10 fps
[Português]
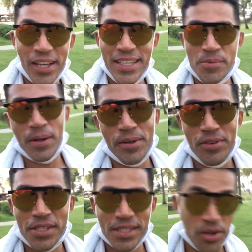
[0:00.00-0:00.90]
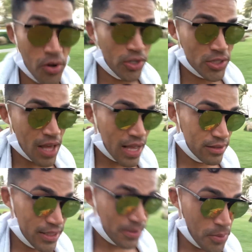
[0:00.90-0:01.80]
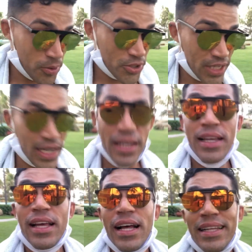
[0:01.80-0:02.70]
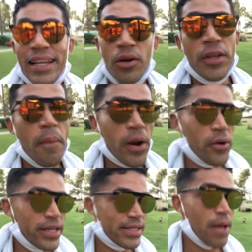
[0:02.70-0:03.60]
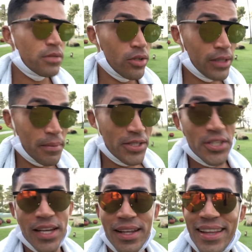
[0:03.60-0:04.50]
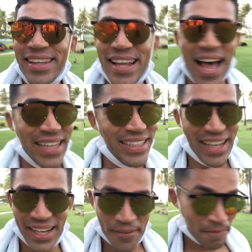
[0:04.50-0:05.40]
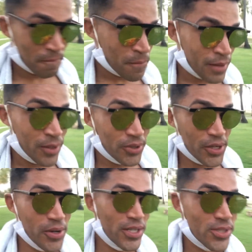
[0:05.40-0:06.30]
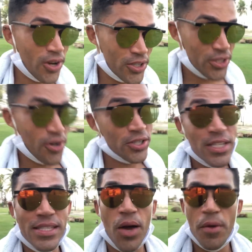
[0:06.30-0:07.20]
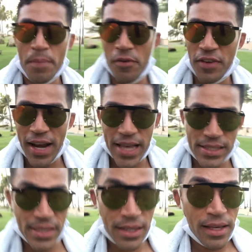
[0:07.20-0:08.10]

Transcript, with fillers: E espero que vocês tenham gostado desse meu dia. Não deu para conhecer absolutamente nada do que o resort Costa de Sauípe oferece.